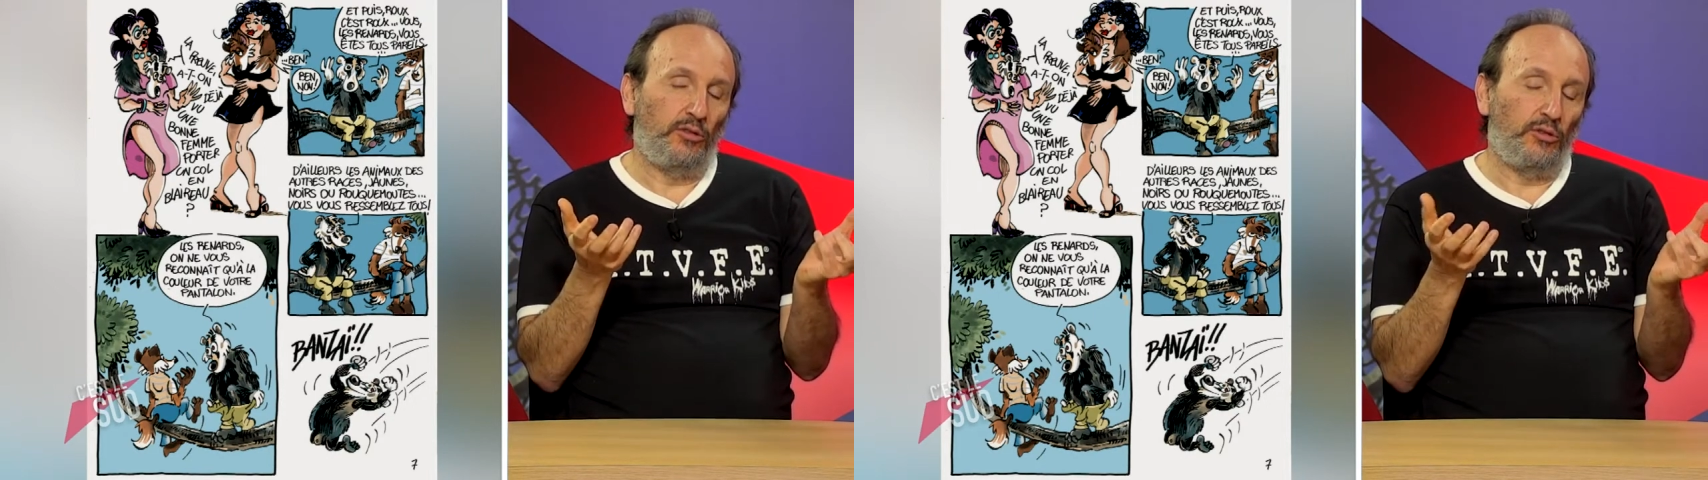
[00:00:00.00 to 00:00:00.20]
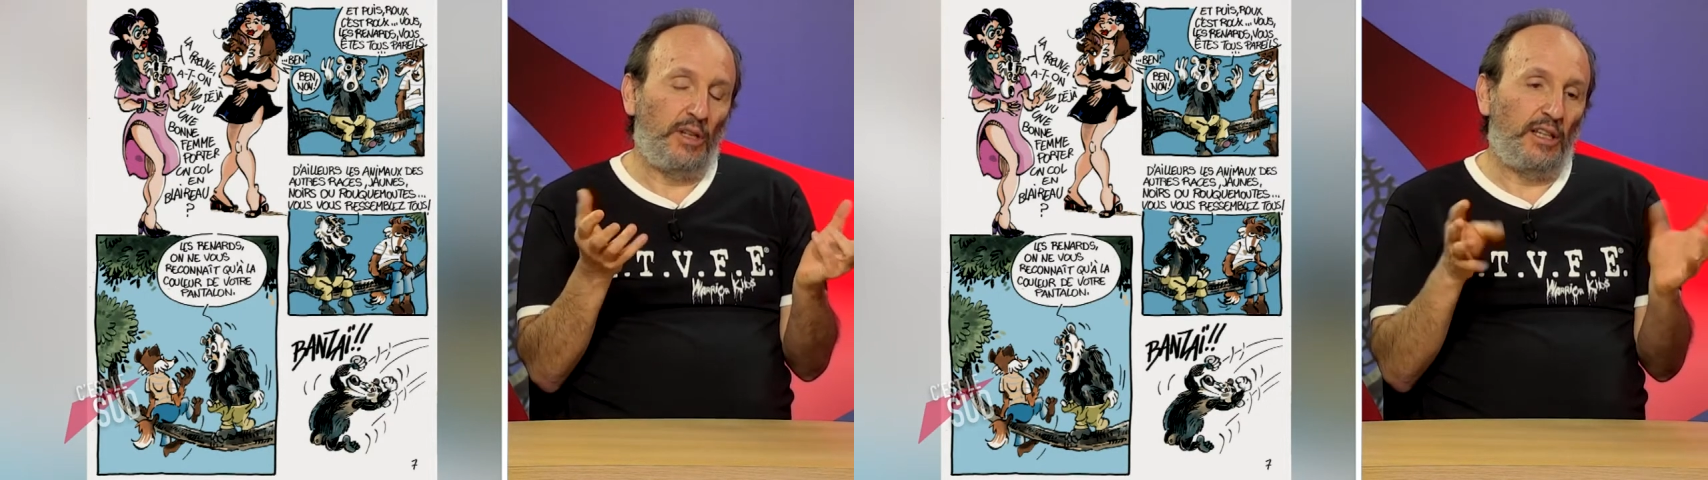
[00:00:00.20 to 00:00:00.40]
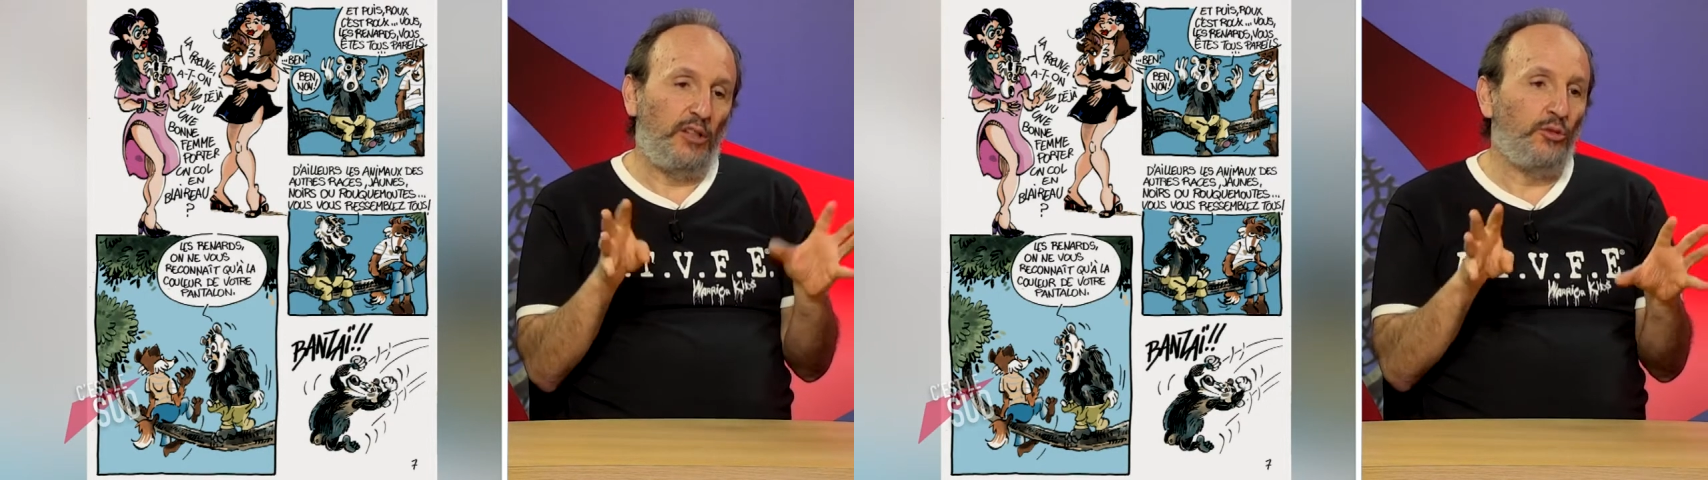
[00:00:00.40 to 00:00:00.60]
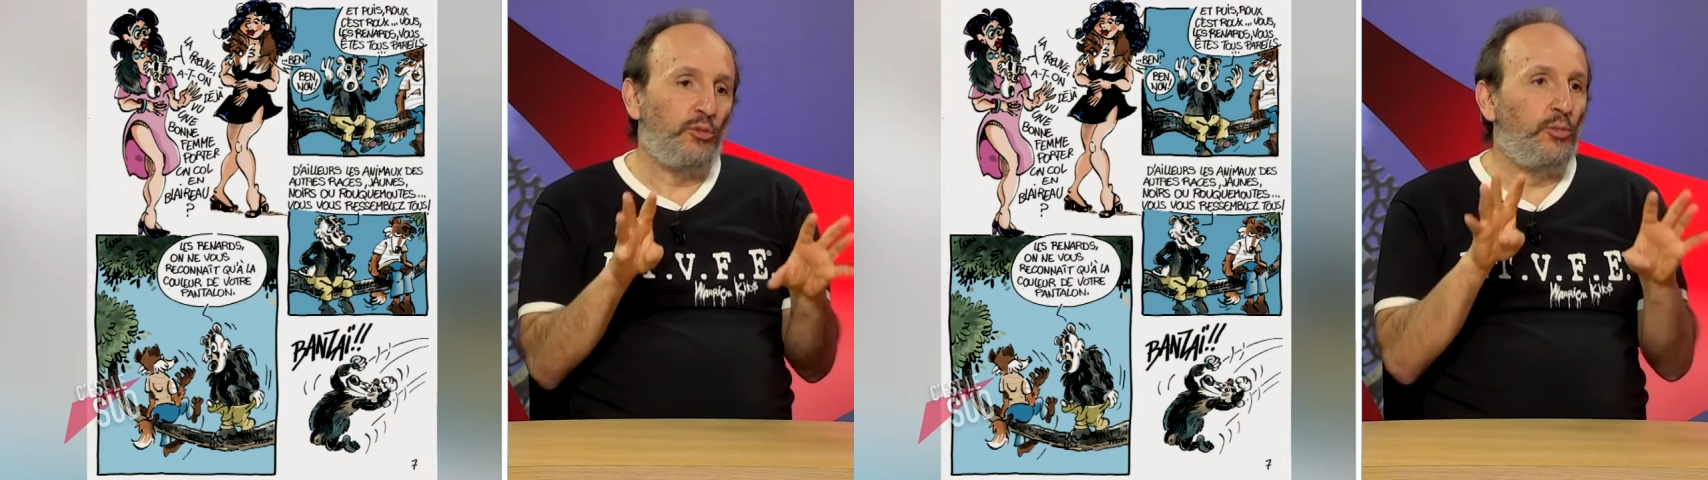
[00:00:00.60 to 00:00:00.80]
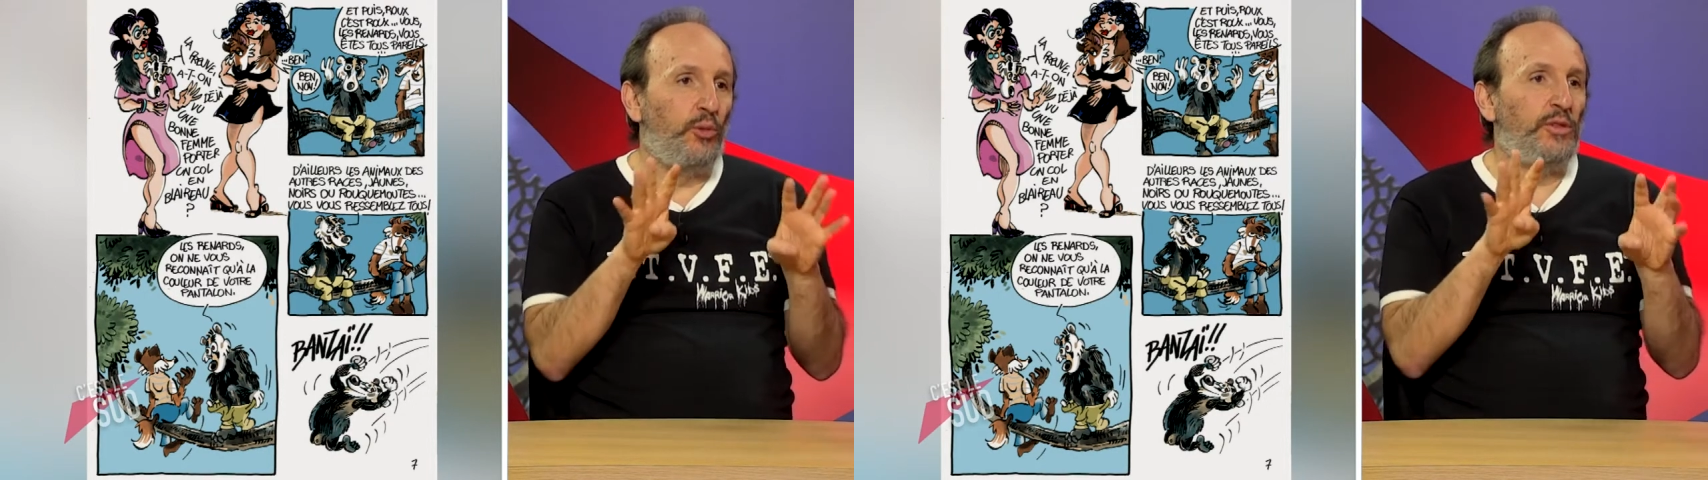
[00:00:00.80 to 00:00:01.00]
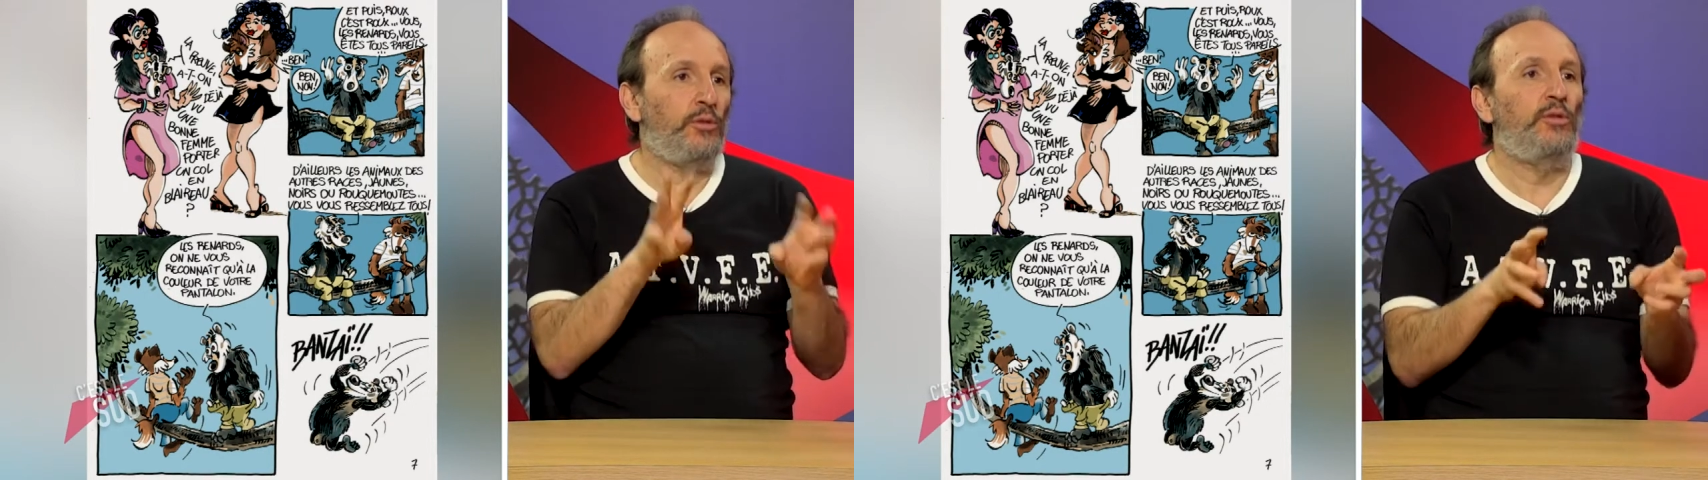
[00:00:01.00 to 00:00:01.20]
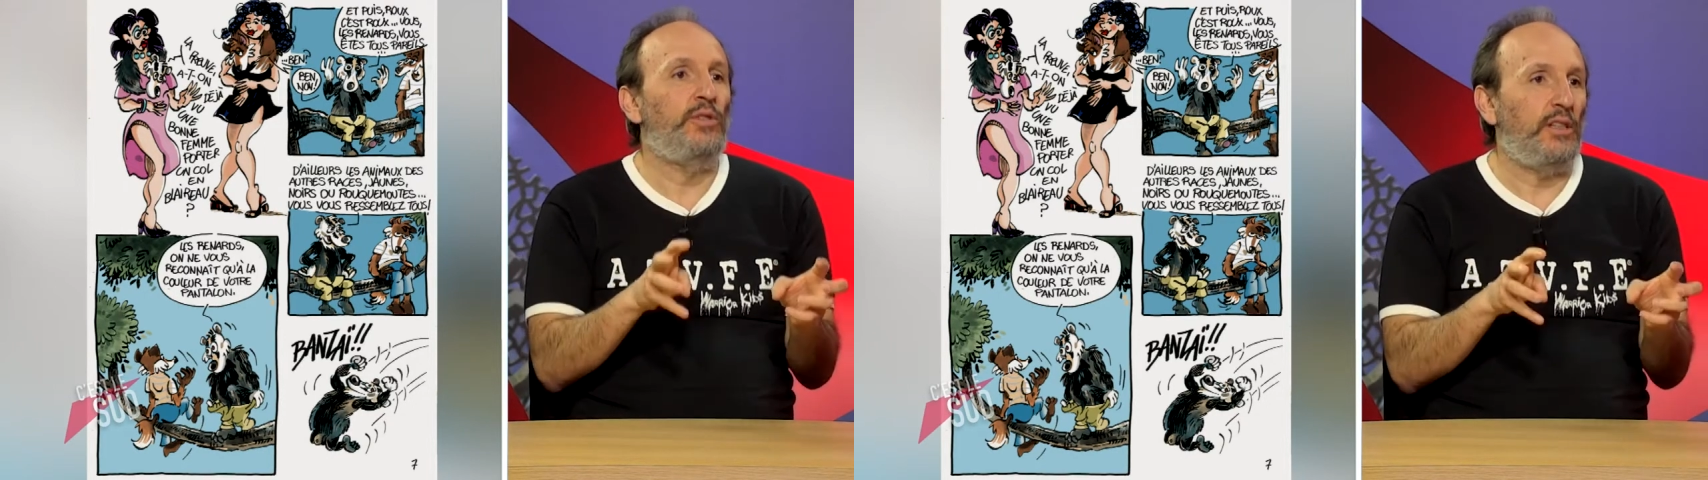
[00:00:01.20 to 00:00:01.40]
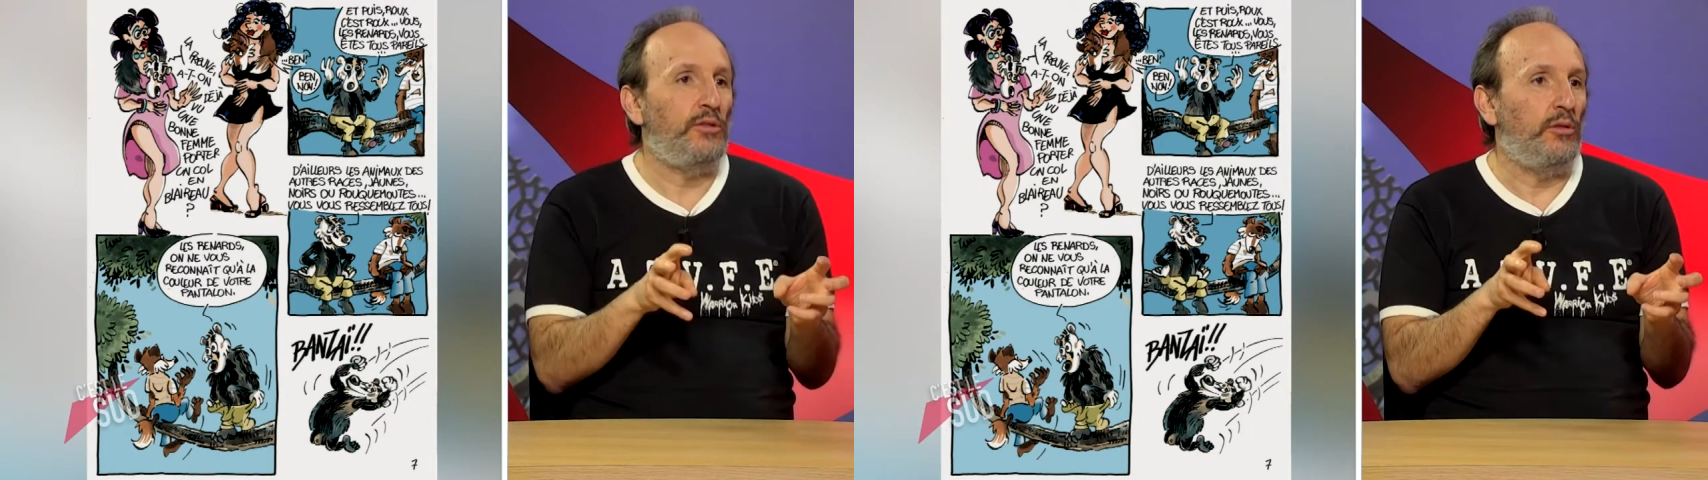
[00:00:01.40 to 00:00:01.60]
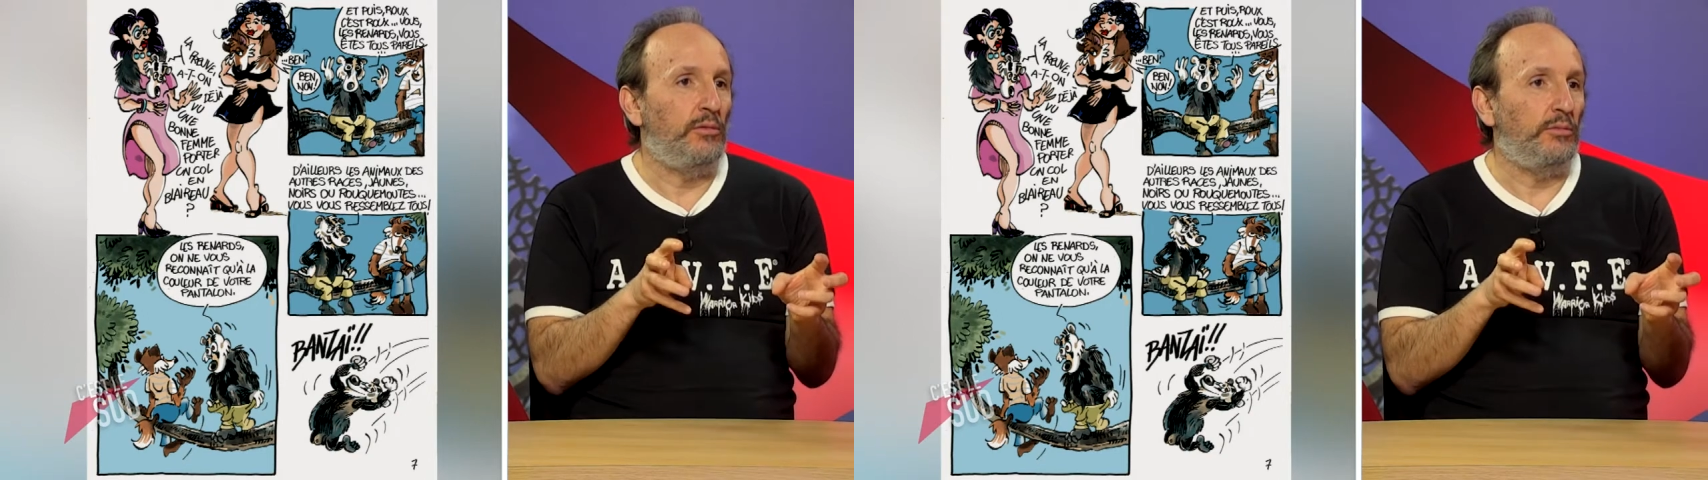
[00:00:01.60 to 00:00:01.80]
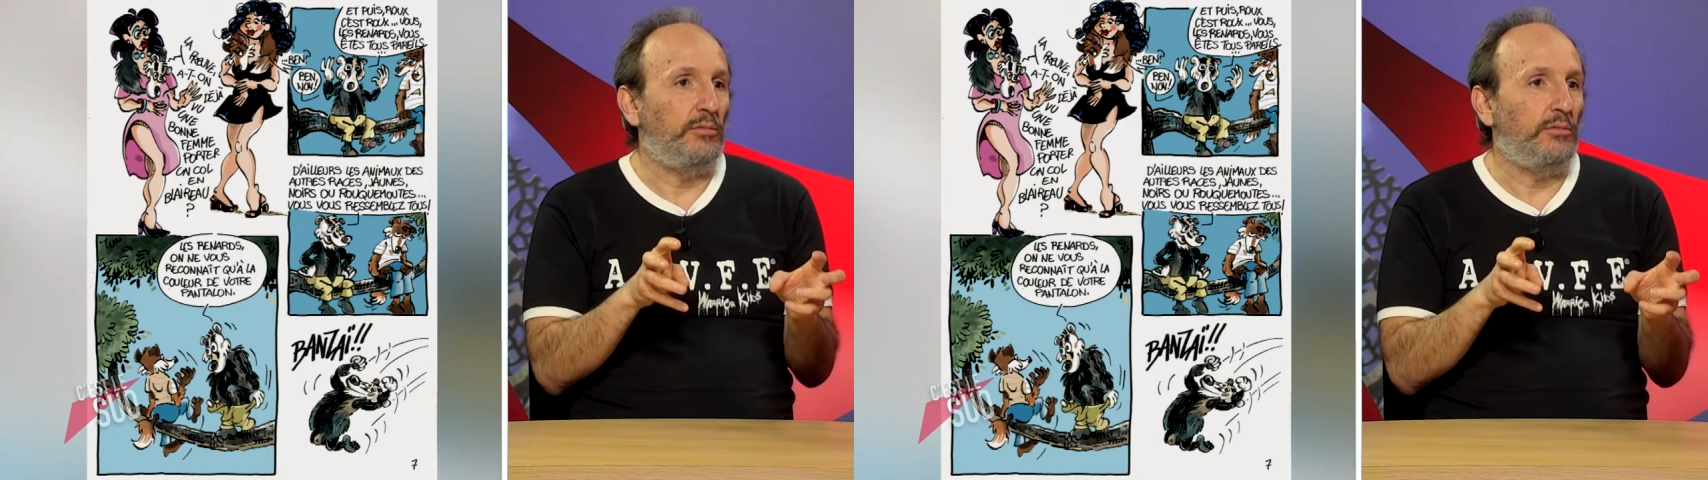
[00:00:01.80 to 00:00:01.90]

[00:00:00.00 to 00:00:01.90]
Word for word: sur laquelle je ne me suis posé aucune question.